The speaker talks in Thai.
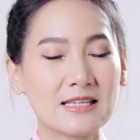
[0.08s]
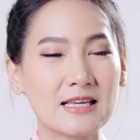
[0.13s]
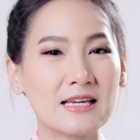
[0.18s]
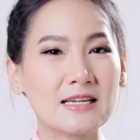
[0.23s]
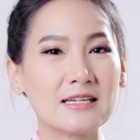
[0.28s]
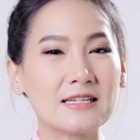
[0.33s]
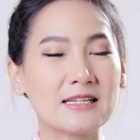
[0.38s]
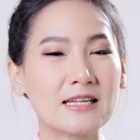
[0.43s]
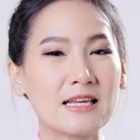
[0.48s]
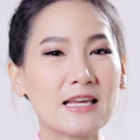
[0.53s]

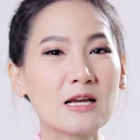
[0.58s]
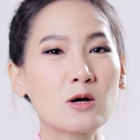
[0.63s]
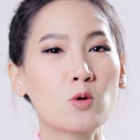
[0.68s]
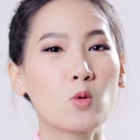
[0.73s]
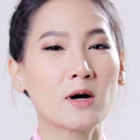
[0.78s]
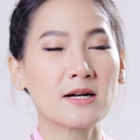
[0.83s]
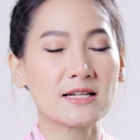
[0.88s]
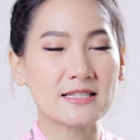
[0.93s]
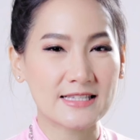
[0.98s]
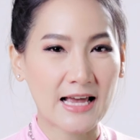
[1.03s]
สิ่งที่
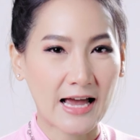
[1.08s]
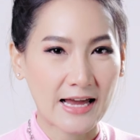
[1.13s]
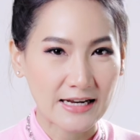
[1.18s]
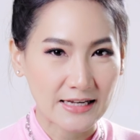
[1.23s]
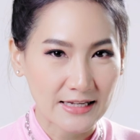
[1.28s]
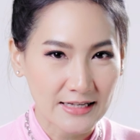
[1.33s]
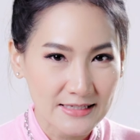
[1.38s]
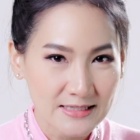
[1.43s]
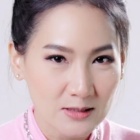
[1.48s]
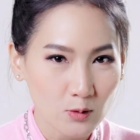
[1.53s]
กวนใจ
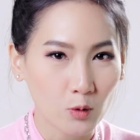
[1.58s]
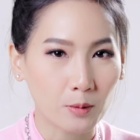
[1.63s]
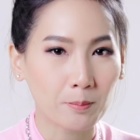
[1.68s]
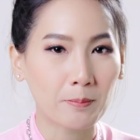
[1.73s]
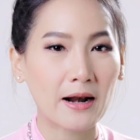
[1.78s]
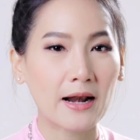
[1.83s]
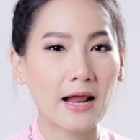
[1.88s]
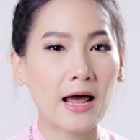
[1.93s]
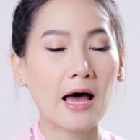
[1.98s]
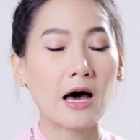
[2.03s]
ที่สุด
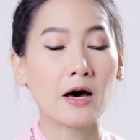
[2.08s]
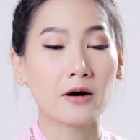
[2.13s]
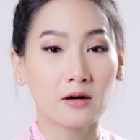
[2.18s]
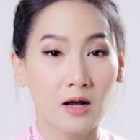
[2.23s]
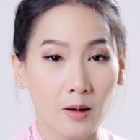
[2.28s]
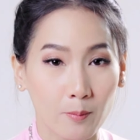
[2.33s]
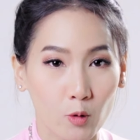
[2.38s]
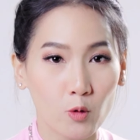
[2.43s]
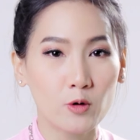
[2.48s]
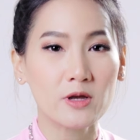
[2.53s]
ปัญหา
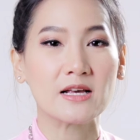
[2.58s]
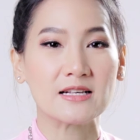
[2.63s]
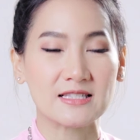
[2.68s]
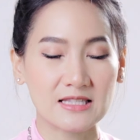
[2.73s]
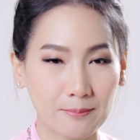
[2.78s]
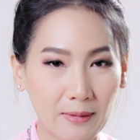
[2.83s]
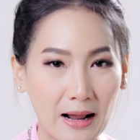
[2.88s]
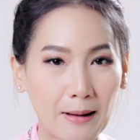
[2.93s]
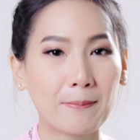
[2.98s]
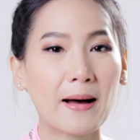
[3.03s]
เรื่องผู้หญิง
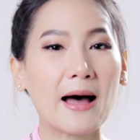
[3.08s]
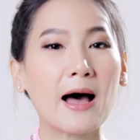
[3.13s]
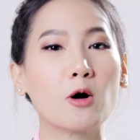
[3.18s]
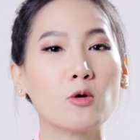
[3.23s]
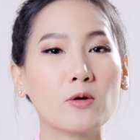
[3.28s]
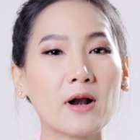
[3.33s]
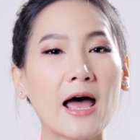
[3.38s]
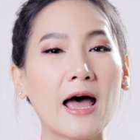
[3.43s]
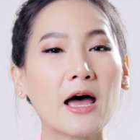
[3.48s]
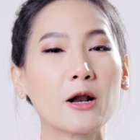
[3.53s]
สำหรับเผา
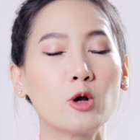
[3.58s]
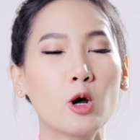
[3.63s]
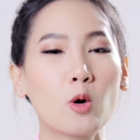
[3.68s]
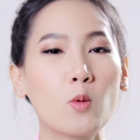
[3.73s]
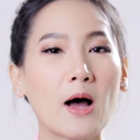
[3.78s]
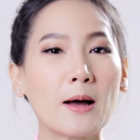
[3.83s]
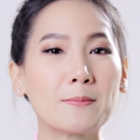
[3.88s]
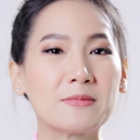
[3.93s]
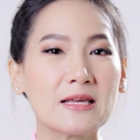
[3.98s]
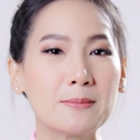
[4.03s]
นะ ด้ว
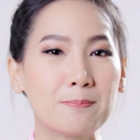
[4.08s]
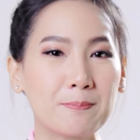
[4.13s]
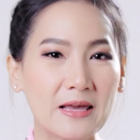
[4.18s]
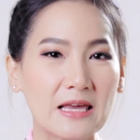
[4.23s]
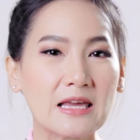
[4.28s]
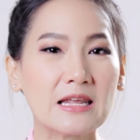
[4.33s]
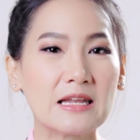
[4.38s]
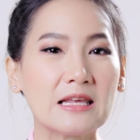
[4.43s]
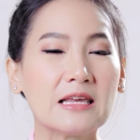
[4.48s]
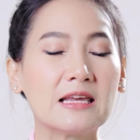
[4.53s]
ยความที่
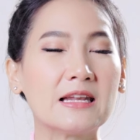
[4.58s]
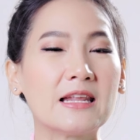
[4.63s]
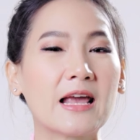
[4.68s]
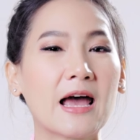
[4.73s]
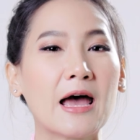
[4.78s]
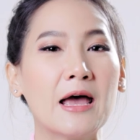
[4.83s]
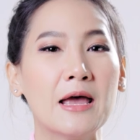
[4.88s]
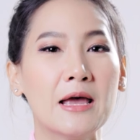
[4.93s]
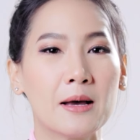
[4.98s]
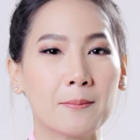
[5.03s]
ปีนี้
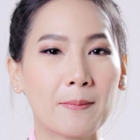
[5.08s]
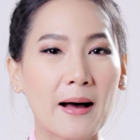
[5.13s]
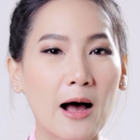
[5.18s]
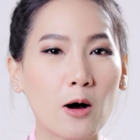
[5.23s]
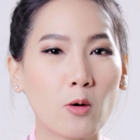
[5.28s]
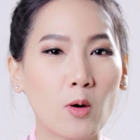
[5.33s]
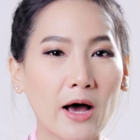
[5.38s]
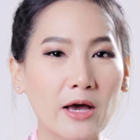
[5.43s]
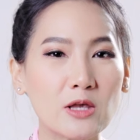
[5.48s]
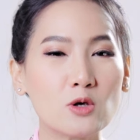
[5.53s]
เนี่ย
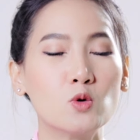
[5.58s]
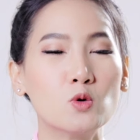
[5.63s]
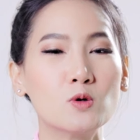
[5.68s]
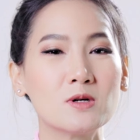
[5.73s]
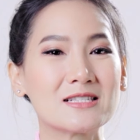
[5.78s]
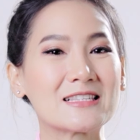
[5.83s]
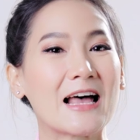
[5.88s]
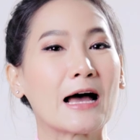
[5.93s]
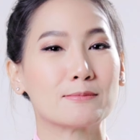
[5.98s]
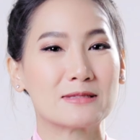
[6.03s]
เผาอายุ
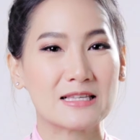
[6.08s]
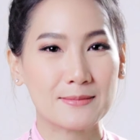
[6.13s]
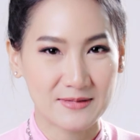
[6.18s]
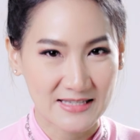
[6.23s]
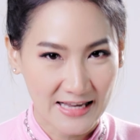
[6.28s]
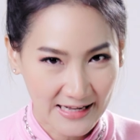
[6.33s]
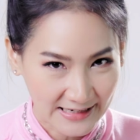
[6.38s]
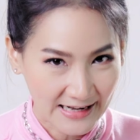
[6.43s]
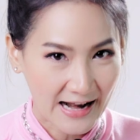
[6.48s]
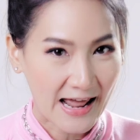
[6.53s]

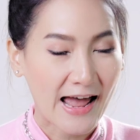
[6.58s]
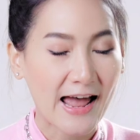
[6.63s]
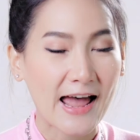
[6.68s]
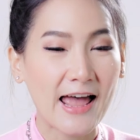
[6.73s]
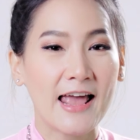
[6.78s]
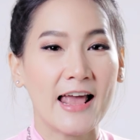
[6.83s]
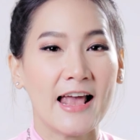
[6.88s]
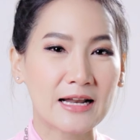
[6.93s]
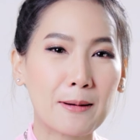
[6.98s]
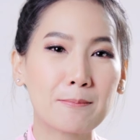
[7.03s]
37 แล้ว
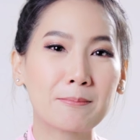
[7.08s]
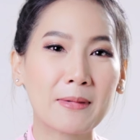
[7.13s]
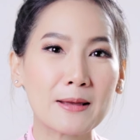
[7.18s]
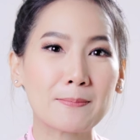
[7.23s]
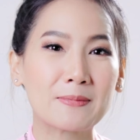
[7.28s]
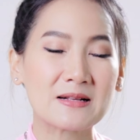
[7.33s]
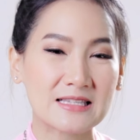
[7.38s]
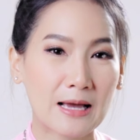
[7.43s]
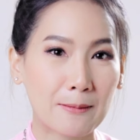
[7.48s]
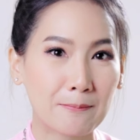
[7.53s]
ทำไม
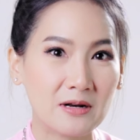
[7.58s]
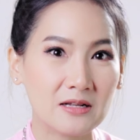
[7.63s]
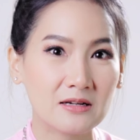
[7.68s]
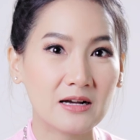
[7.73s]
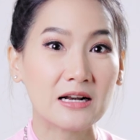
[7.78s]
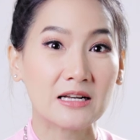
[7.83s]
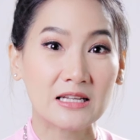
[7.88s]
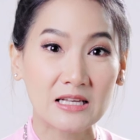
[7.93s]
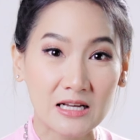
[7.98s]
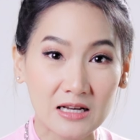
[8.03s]
ประจำ
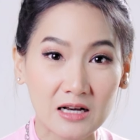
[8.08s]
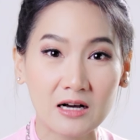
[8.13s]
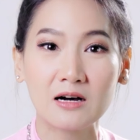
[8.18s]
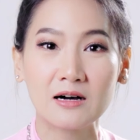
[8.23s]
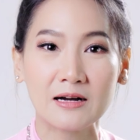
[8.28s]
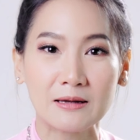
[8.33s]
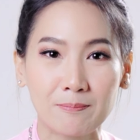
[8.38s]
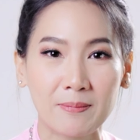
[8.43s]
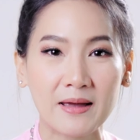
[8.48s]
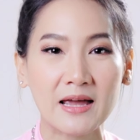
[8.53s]
เดือนที่เค
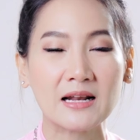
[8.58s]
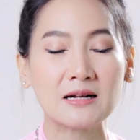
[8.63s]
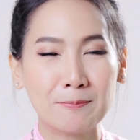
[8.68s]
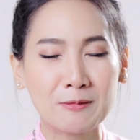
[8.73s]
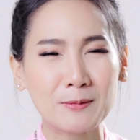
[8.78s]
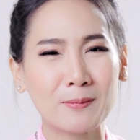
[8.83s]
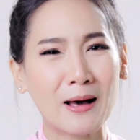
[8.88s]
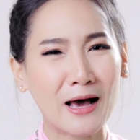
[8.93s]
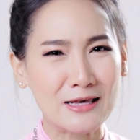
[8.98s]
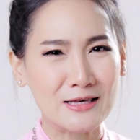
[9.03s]
ยเป็น
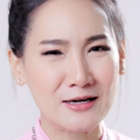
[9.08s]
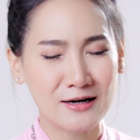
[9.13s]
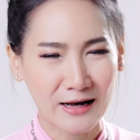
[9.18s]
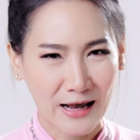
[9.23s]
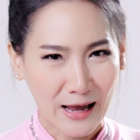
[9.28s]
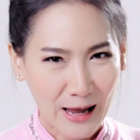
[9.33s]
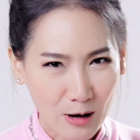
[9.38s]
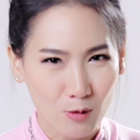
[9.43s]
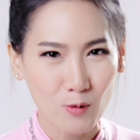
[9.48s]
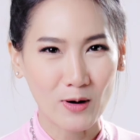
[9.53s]
มันมาเยอะ
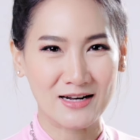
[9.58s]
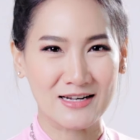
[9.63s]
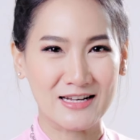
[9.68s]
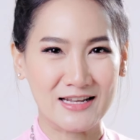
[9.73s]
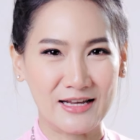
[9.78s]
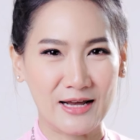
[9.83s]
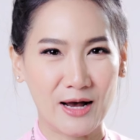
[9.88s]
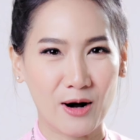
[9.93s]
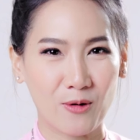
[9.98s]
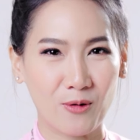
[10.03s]
แค่วัน
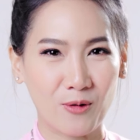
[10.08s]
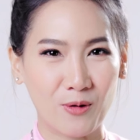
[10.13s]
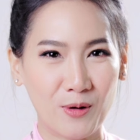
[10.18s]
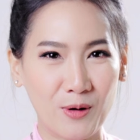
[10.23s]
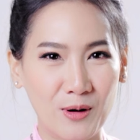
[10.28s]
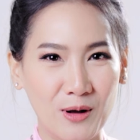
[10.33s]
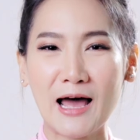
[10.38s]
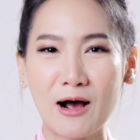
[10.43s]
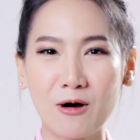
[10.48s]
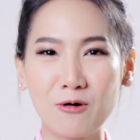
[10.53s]
เดียว
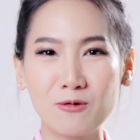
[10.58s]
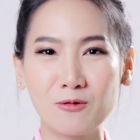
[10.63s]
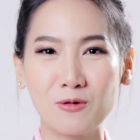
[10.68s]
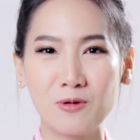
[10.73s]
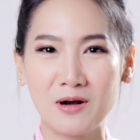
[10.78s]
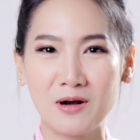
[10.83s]
แล้ว